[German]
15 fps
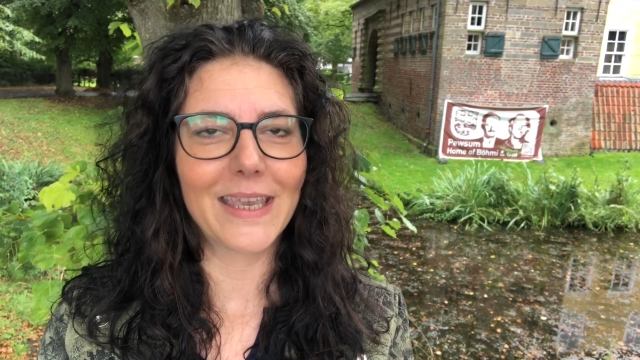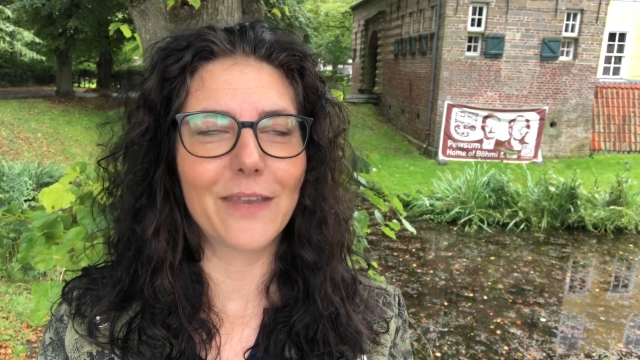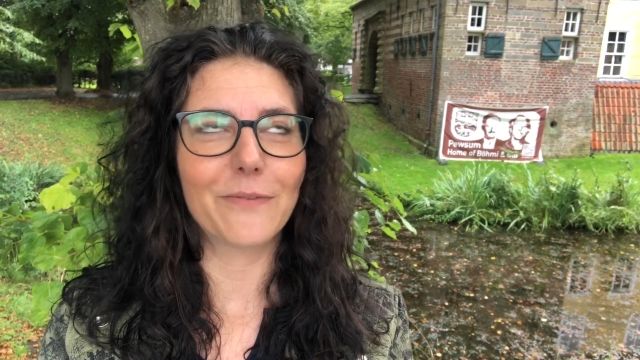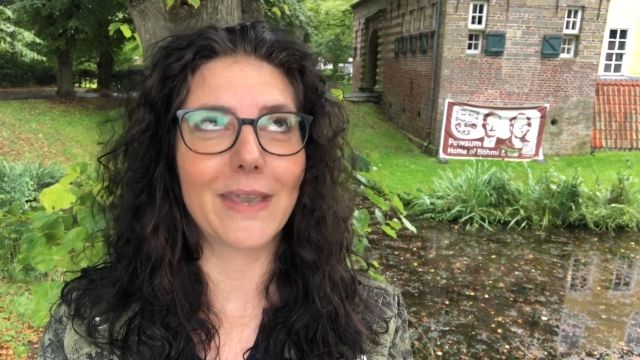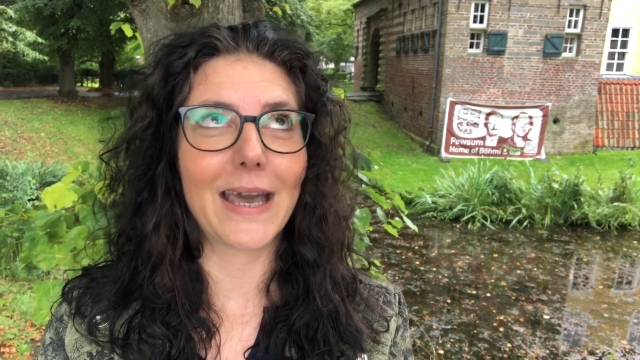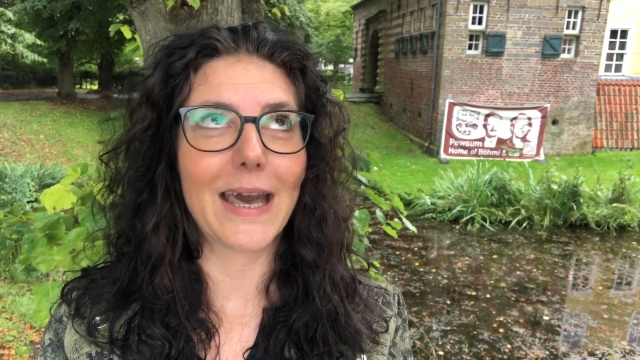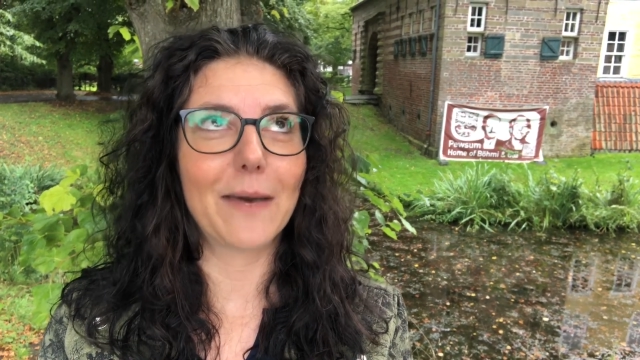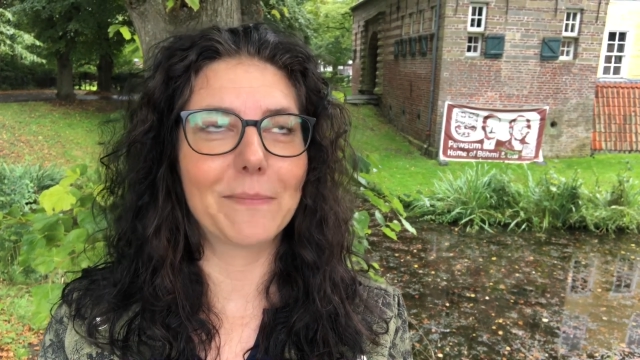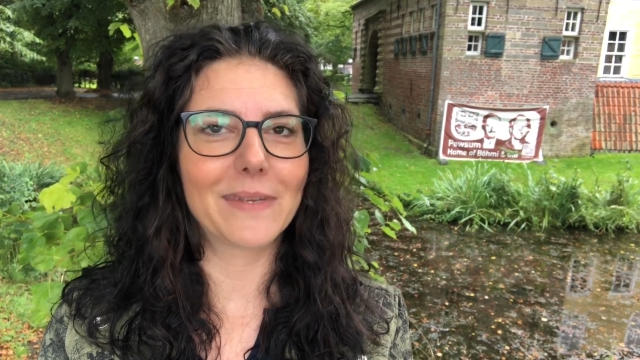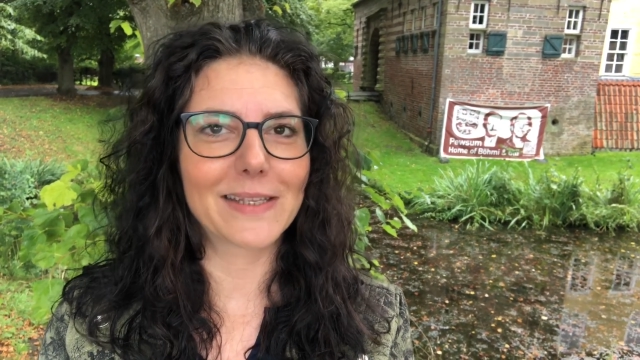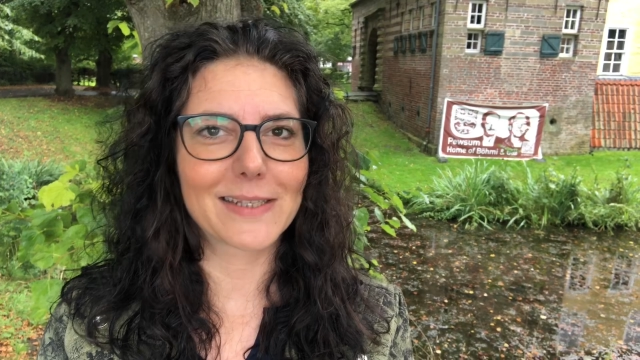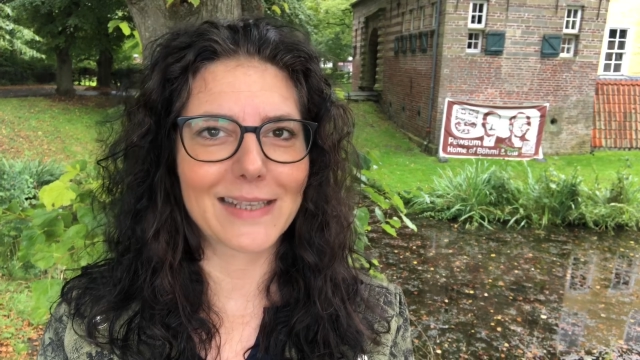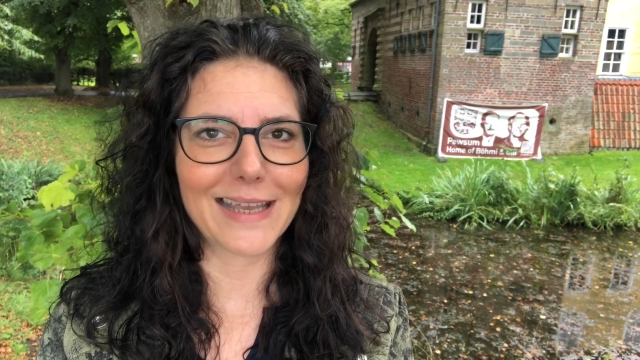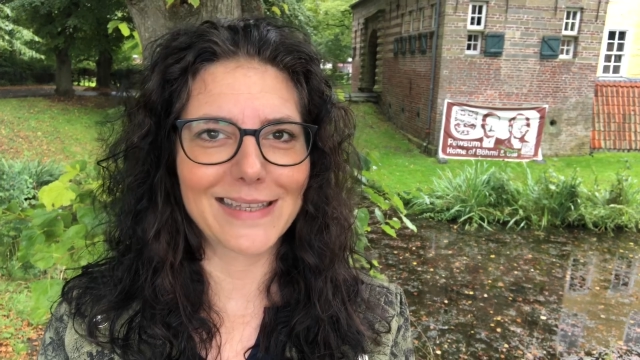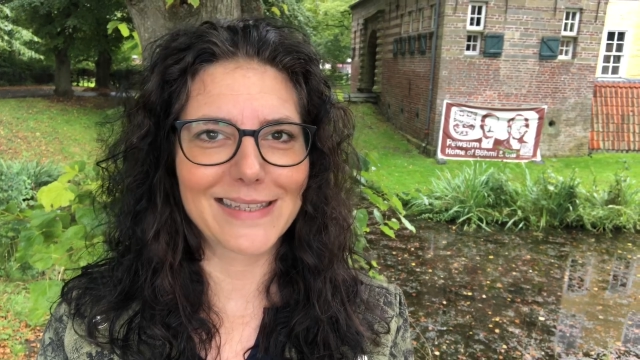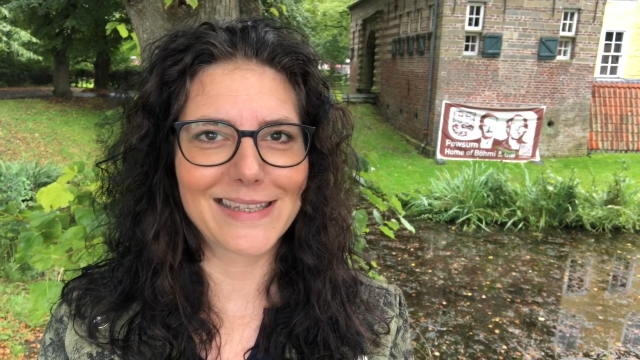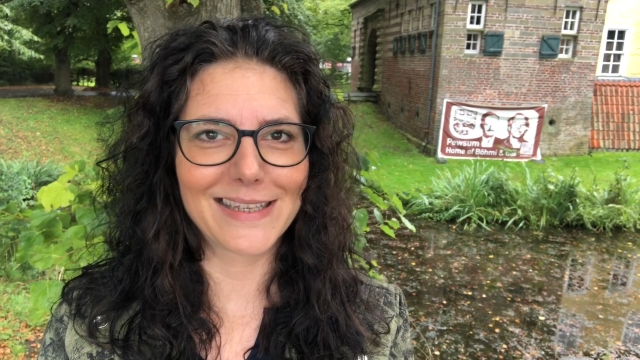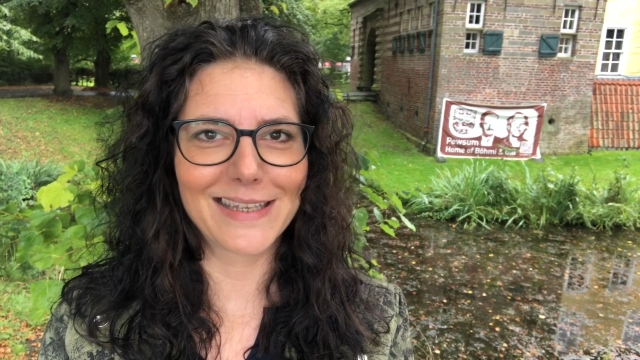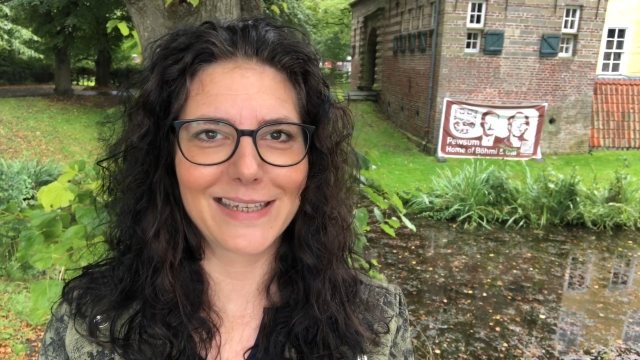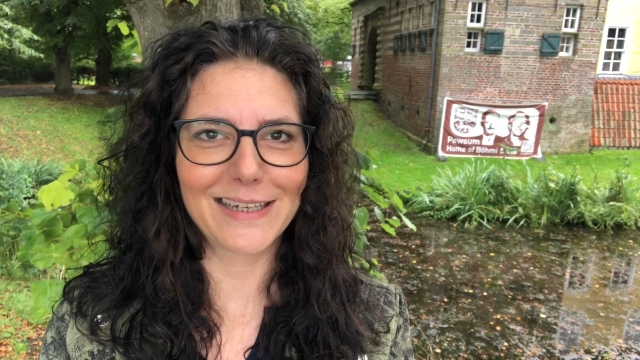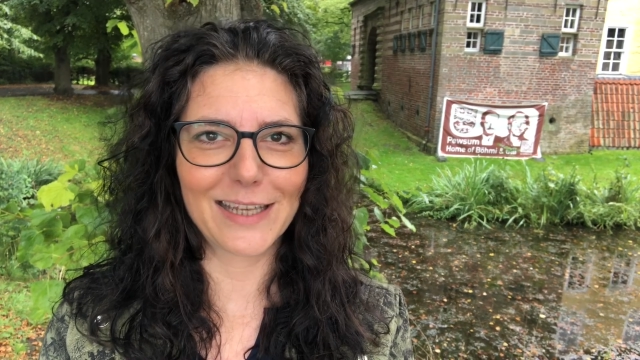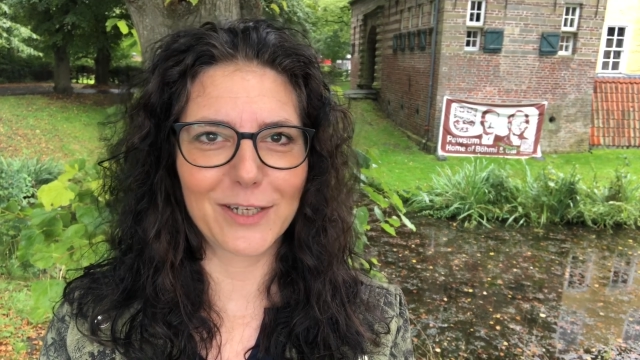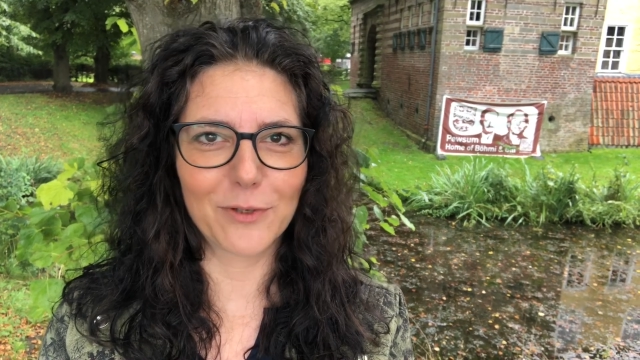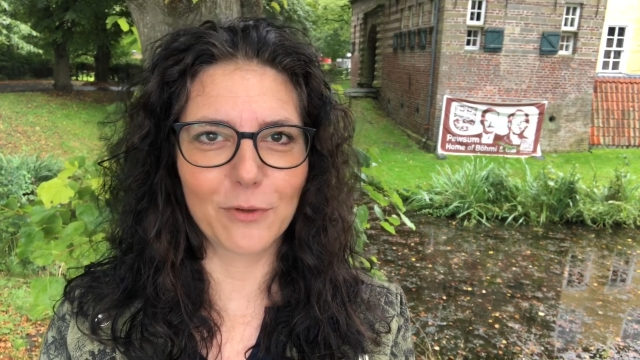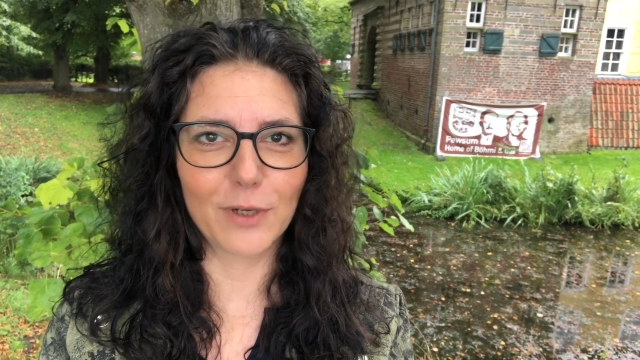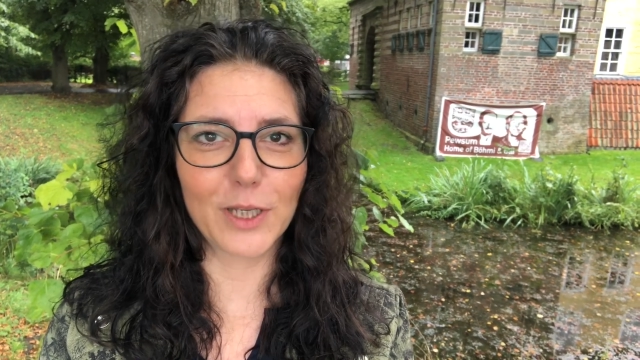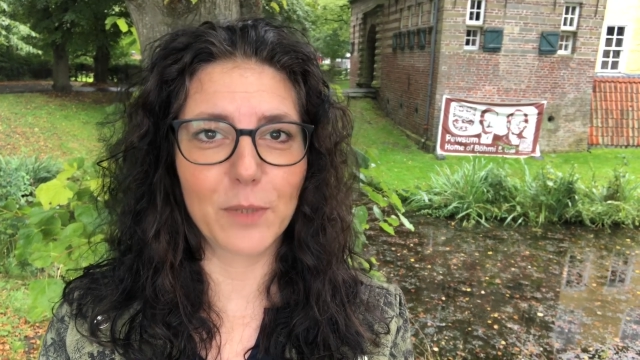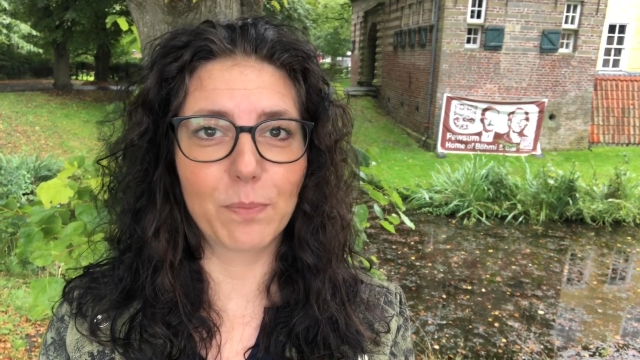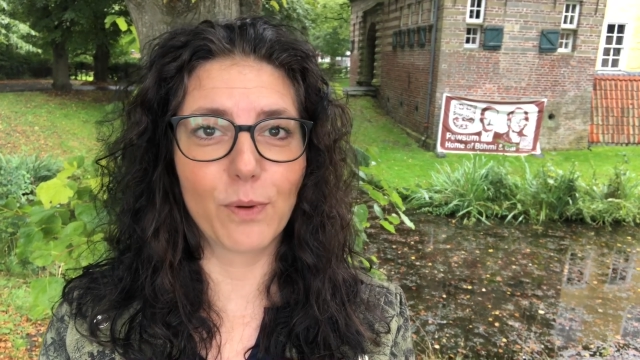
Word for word: wir haben das Ganze natürlich